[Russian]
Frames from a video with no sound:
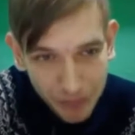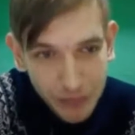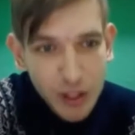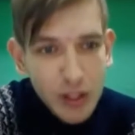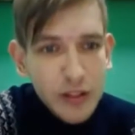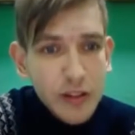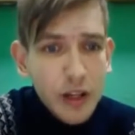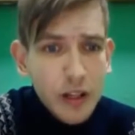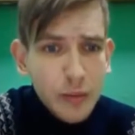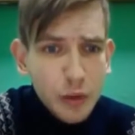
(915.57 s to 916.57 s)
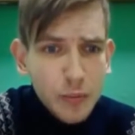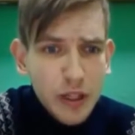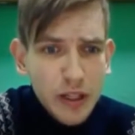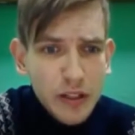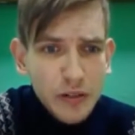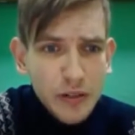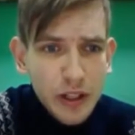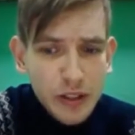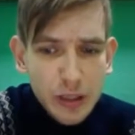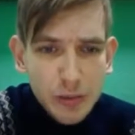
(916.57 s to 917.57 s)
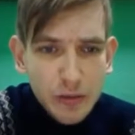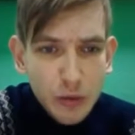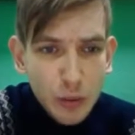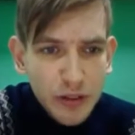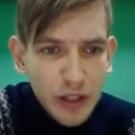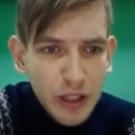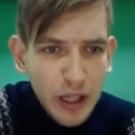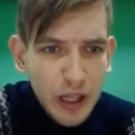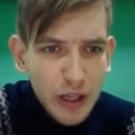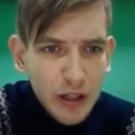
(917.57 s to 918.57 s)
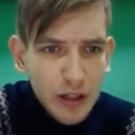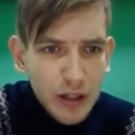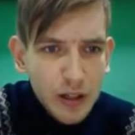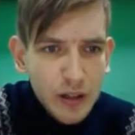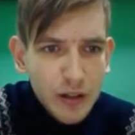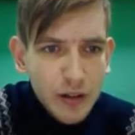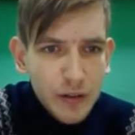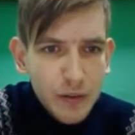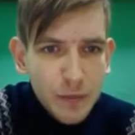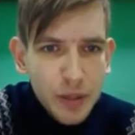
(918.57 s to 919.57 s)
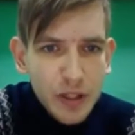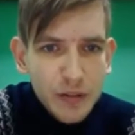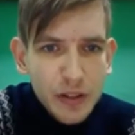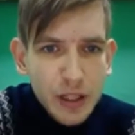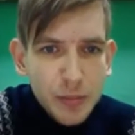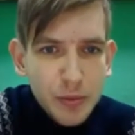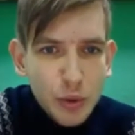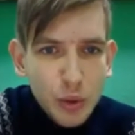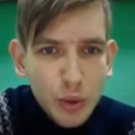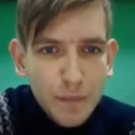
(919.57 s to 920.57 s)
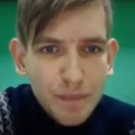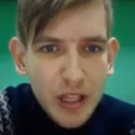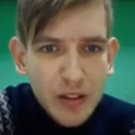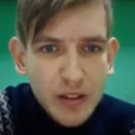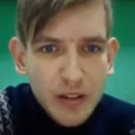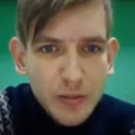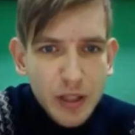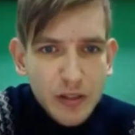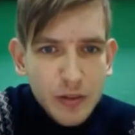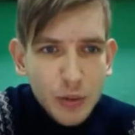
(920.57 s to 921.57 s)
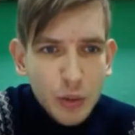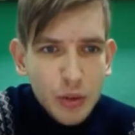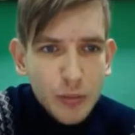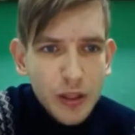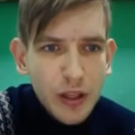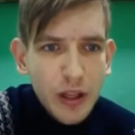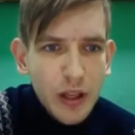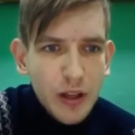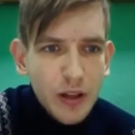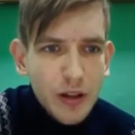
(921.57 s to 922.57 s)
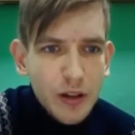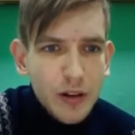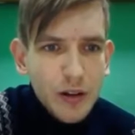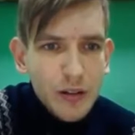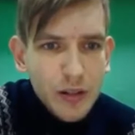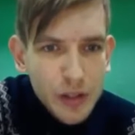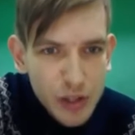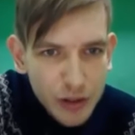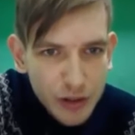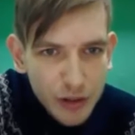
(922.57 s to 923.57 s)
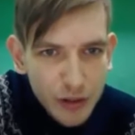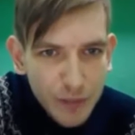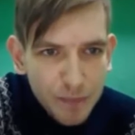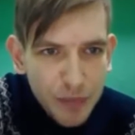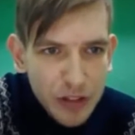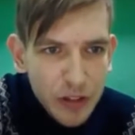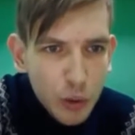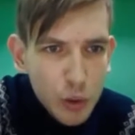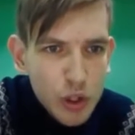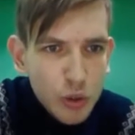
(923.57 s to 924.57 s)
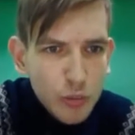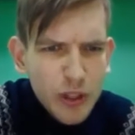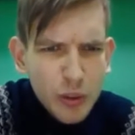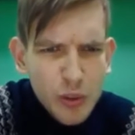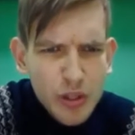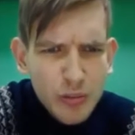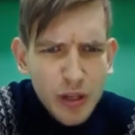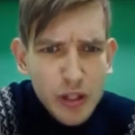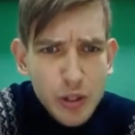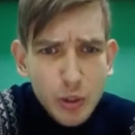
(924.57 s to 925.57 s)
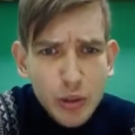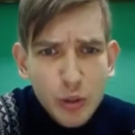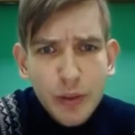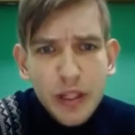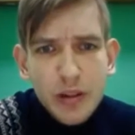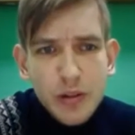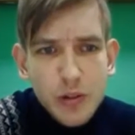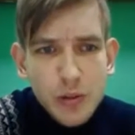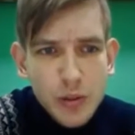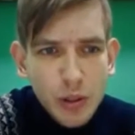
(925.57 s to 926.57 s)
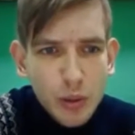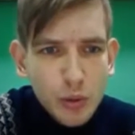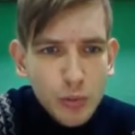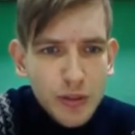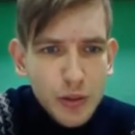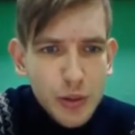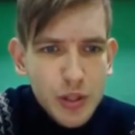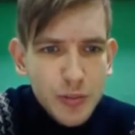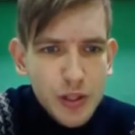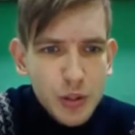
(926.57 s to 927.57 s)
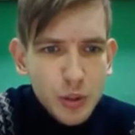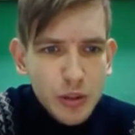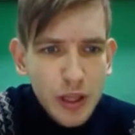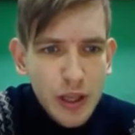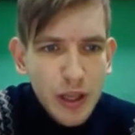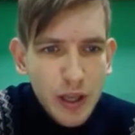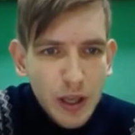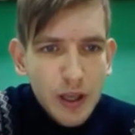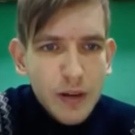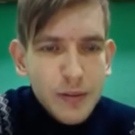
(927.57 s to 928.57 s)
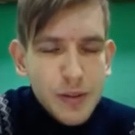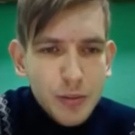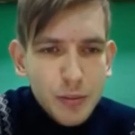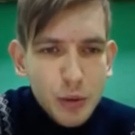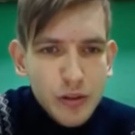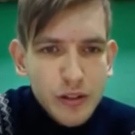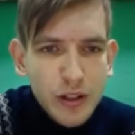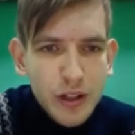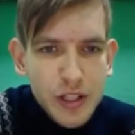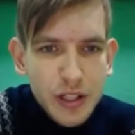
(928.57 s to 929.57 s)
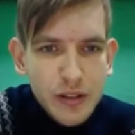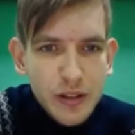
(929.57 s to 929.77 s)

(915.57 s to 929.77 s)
И она будет проходить в два этапа в Омске. Э, э, в первый этап до конца 2017 года мэрия значит, исключит дублирующие маршруты. Ну, понятно, что такое дублирующие маршруты. В общем-то, будут сокращаться